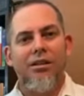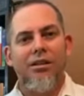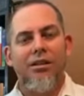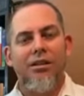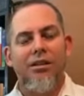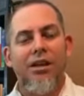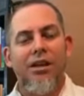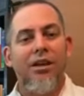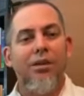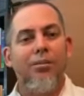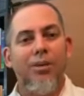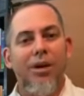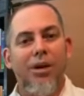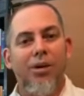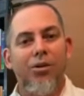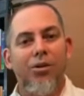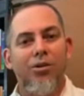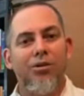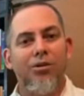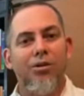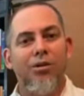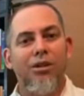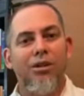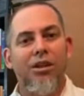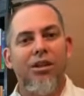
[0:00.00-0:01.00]
y quienes me
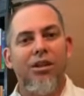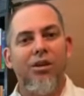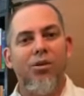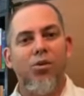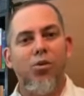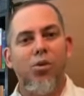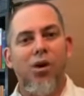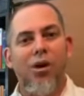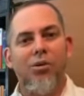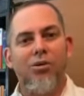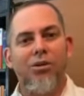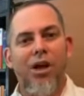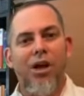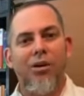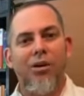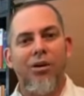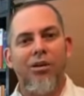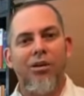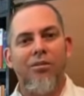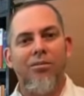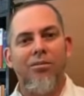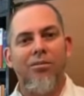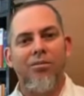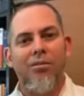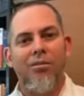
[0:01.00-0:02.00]
conocen desde Cuba lo
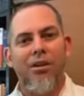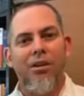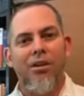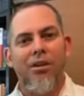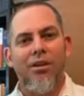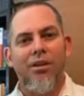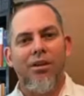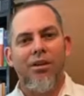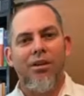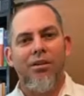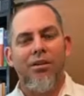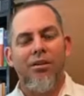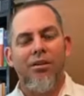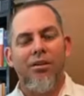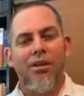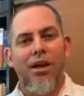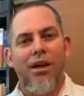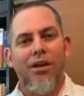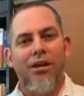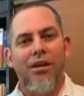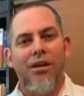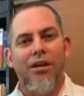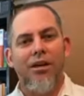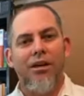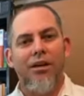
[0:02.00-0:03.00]
saben,
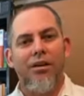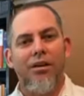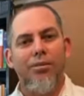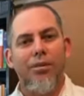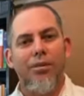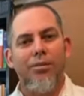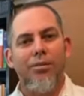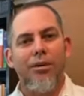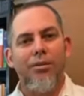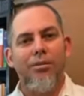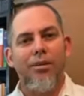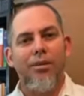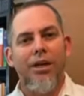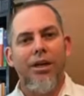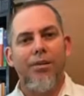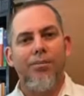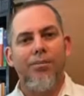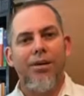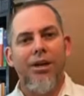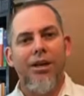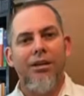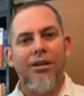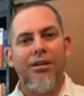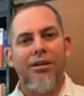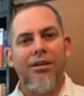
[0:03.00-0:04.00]
ya que mi primera
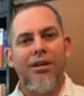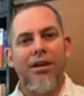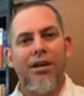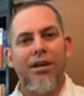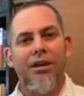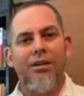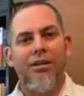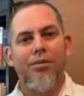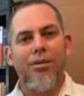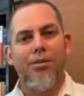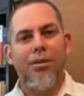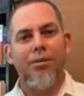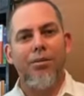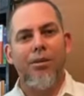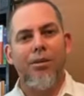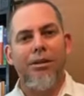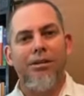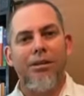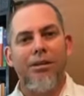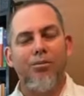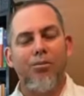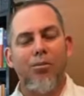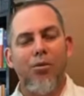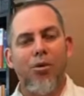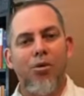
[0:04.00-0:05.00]
prédica, mi primer
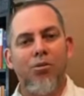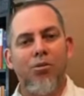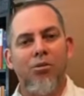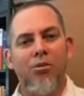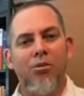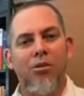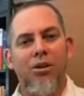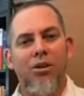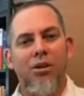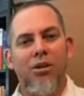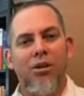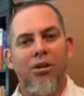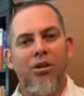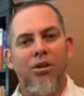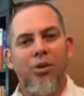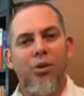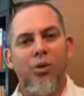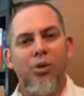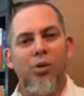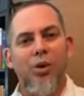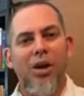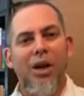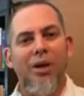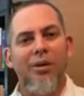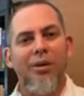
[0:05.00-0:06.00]
sermón,
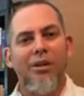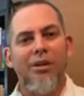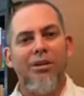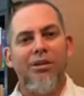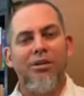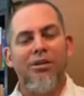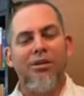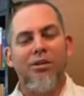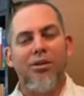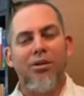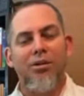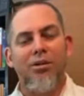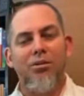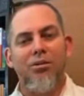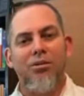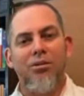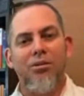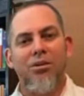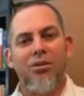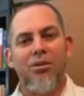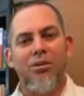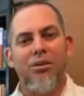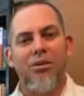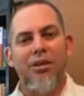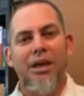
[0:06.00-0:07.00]
tuvo la
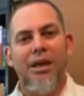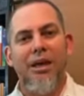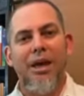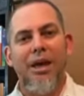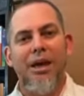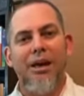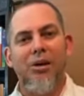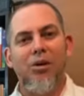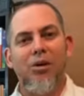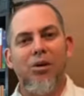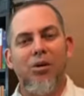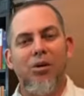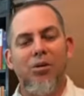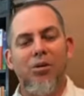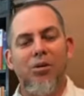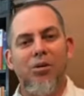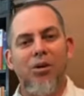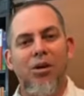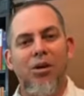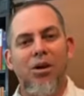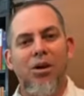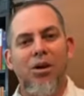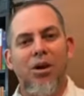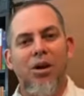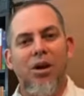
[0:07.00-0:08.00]
bendición de
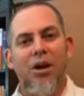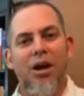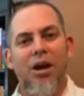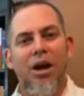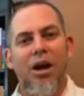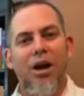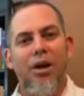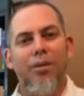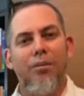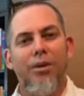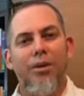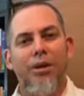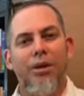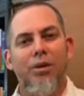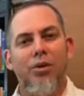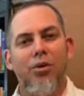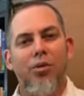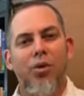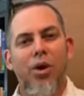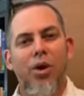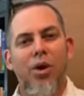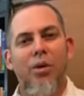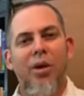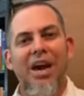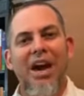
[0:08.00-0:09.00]
darlo a mis
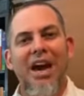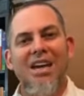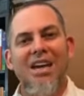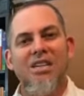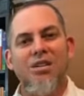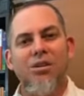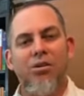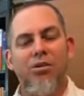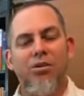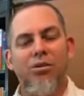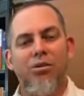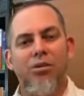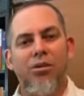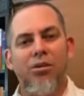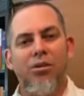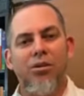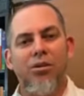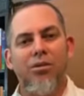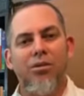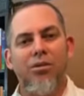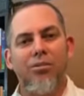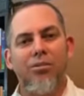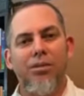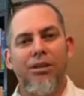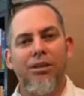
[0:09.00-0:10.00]
nueve años,
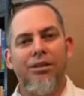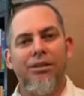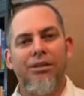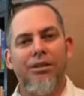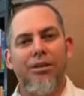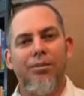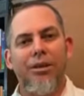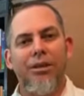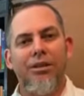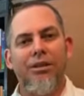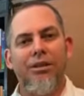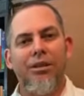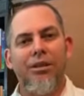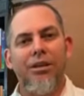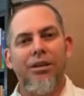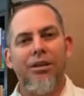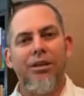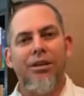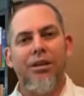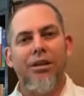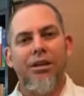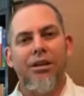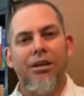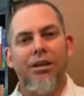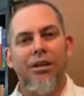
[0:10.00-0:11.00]

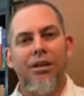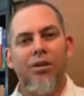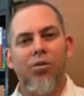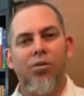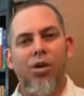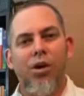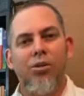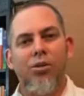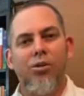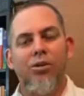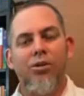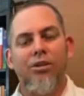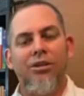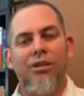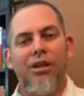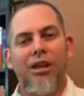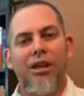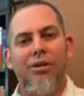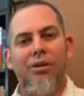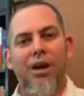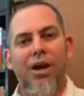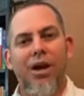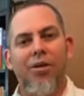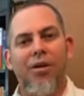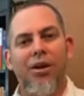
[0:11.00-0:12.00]
precisamente cuando se
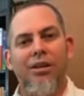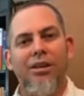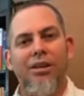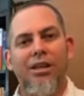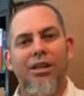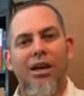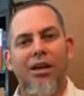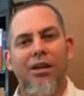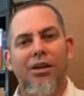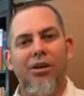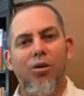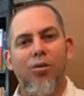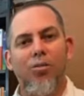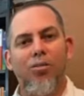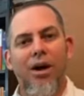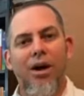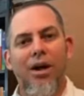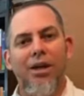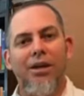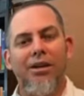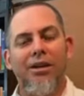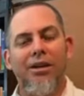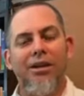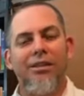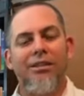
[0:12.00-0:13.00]
celebraba el Día de los
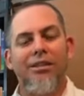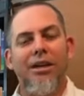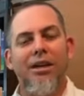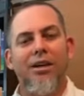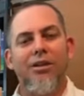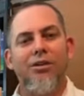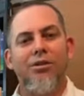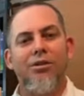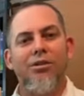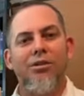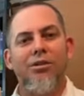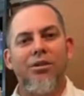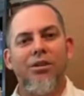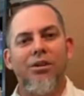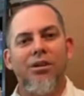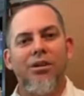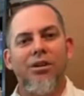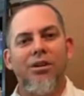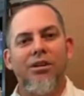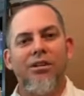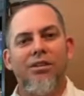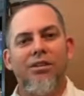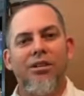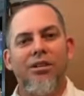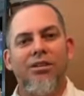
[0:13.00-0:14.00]
Padres ese año,
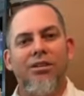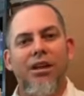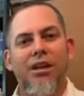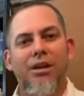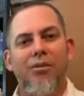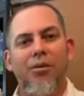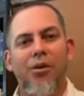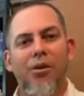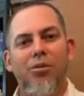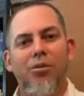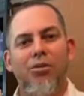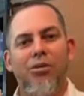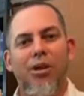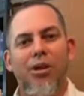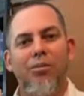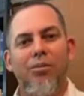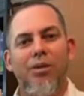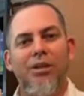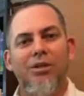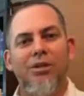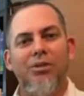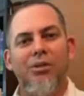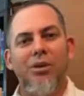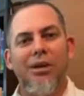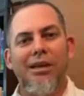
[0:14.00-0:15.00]
se celebró un
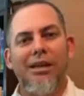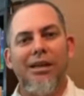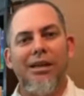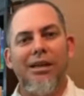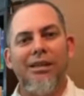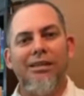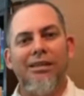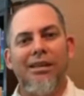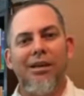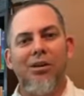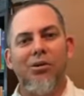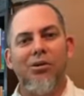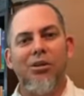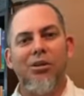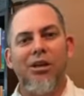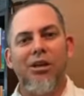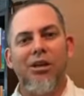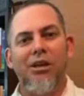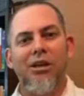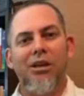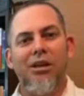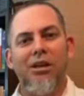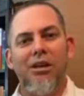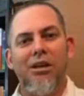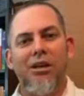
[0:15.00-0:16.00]
servicio en la iglesia
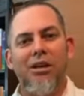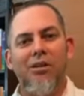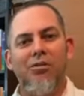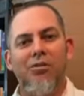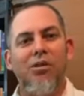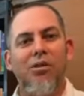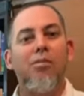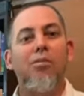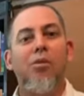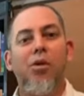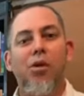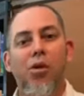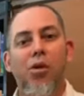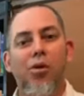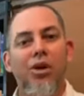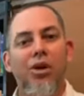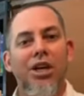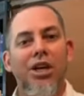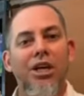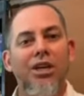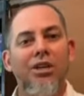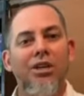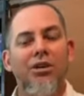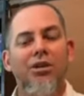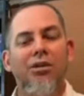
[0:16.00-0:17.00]
donde fuimos los
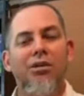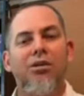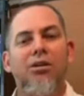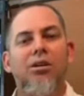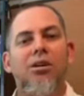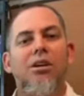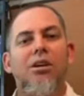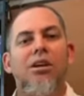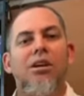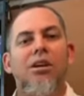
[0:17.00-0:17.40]
niños